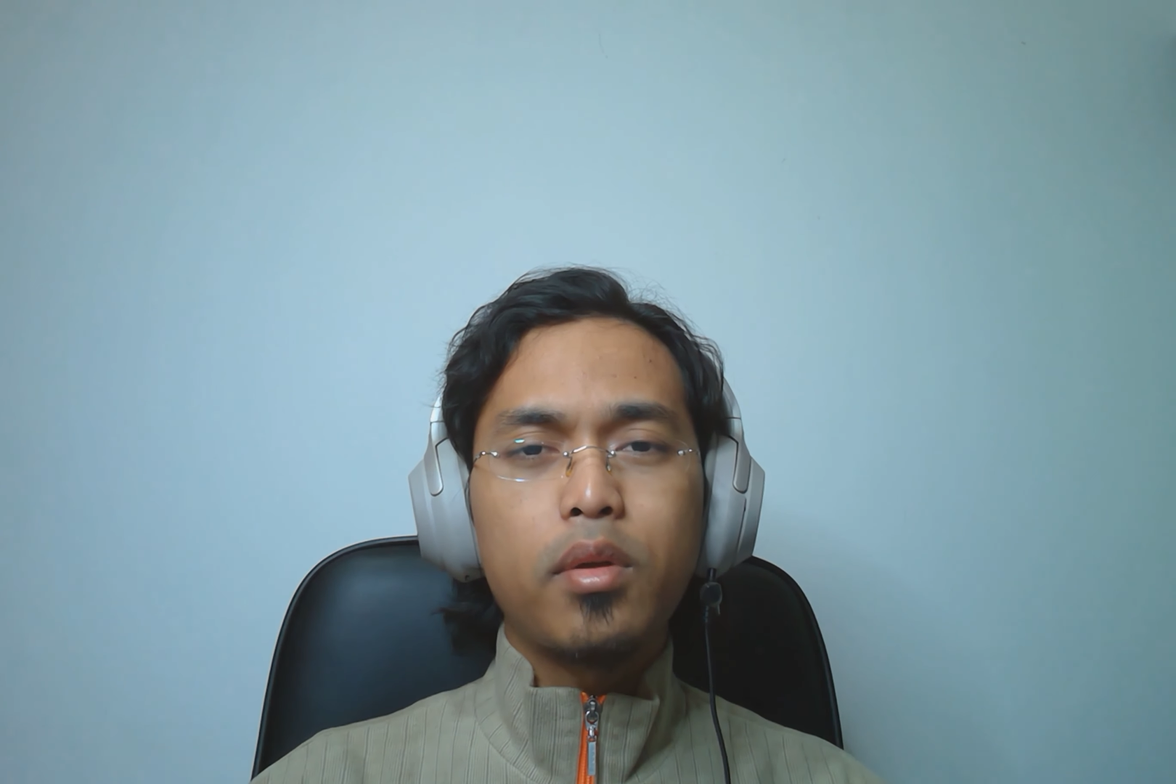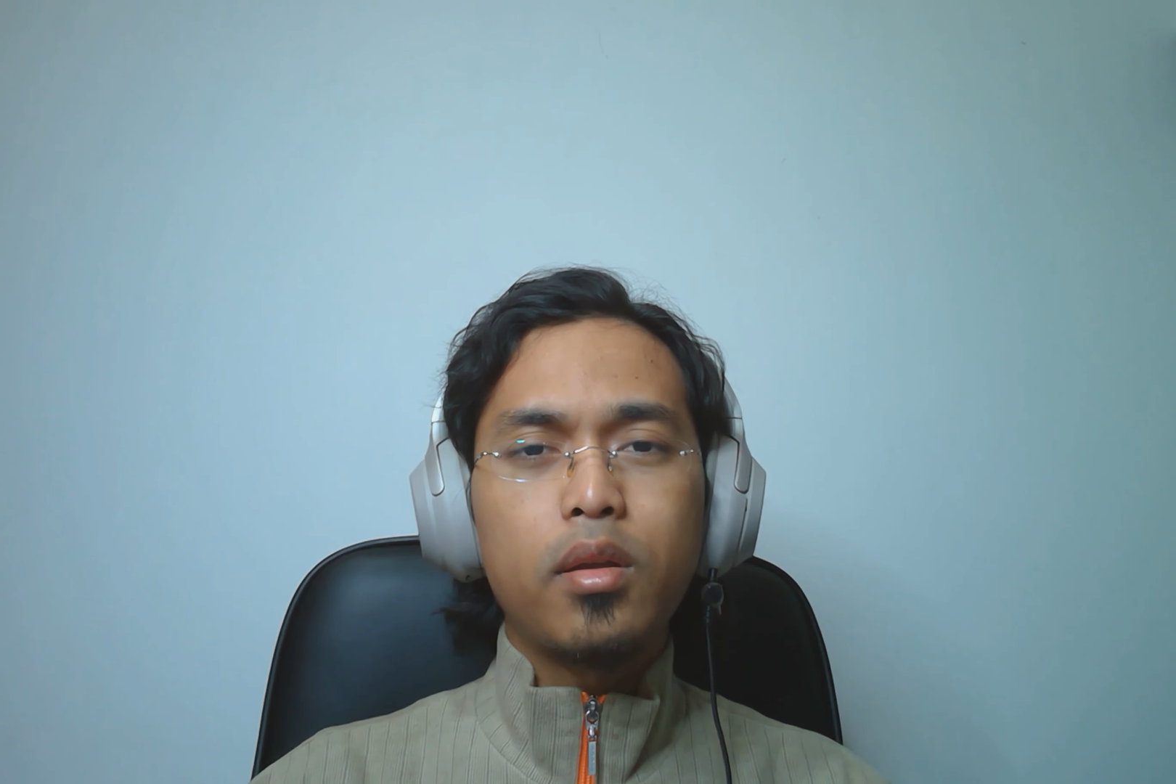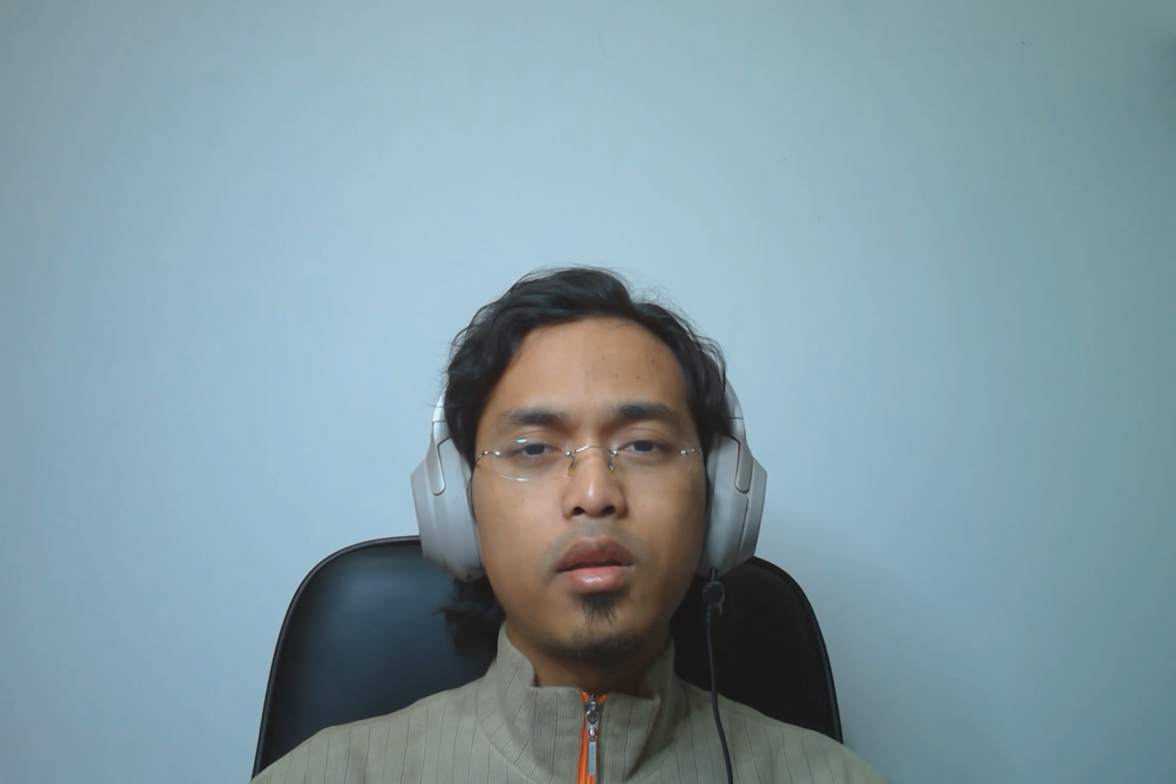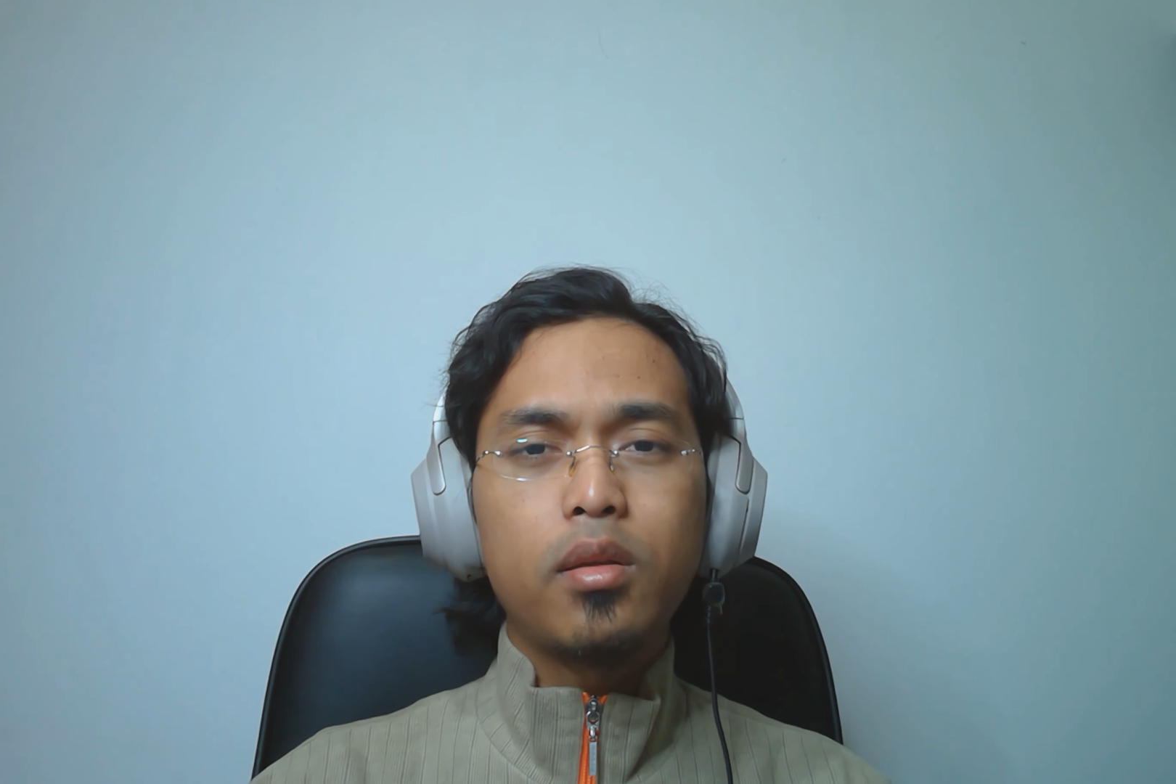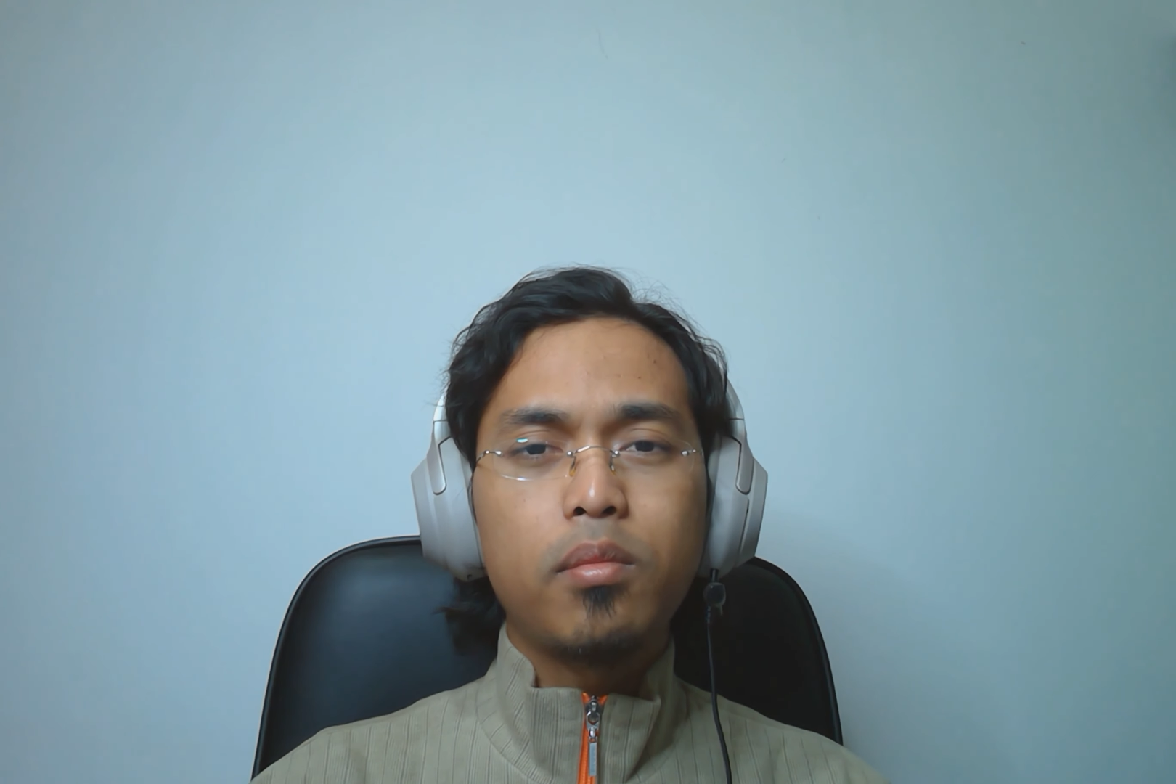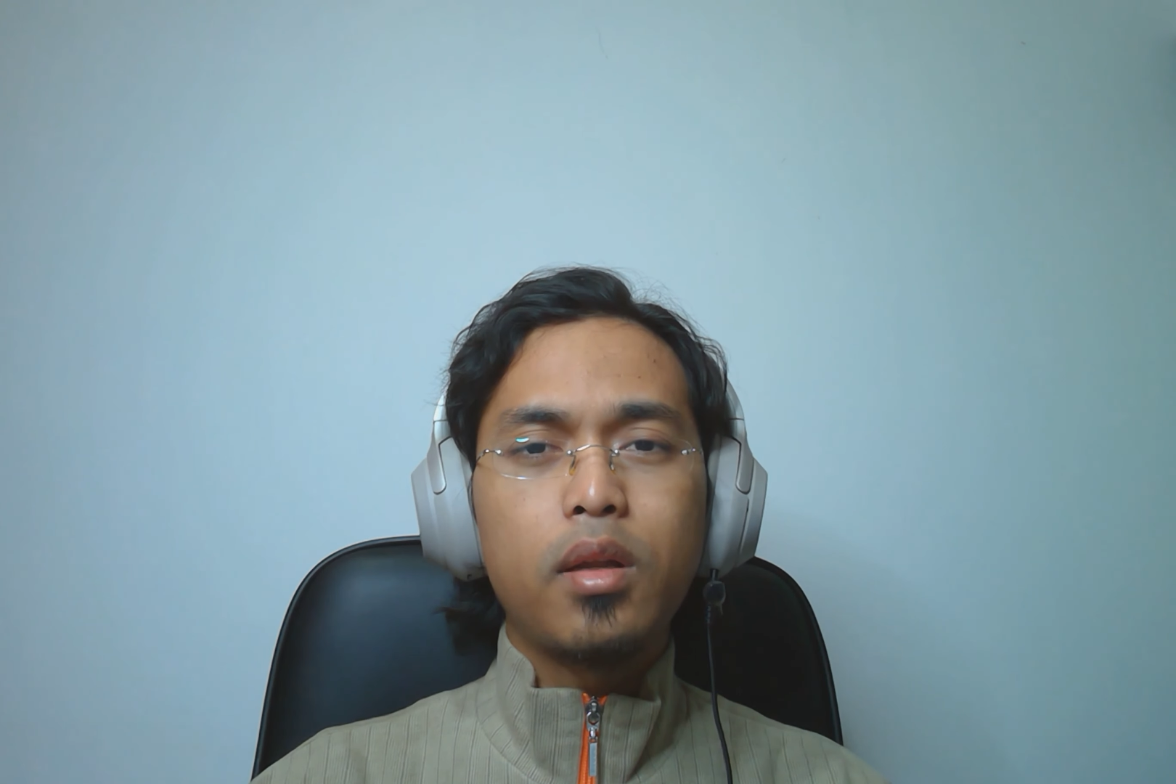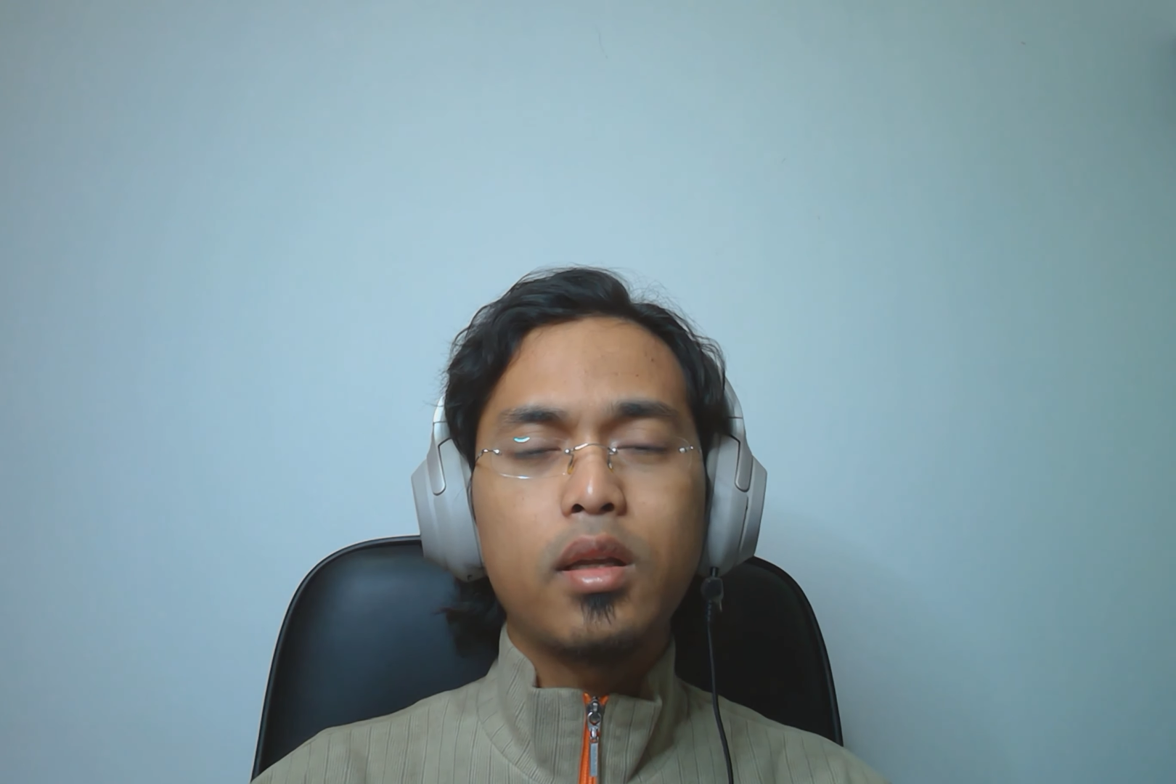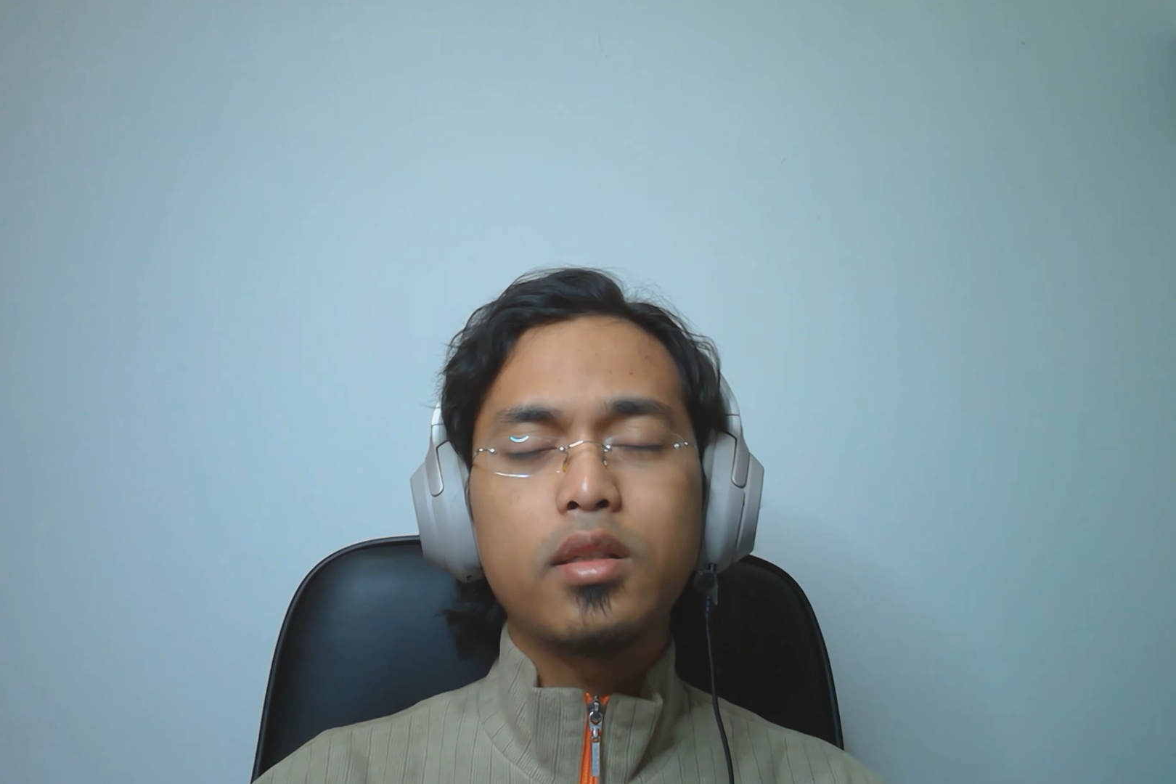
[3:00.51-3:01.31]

ya ini balik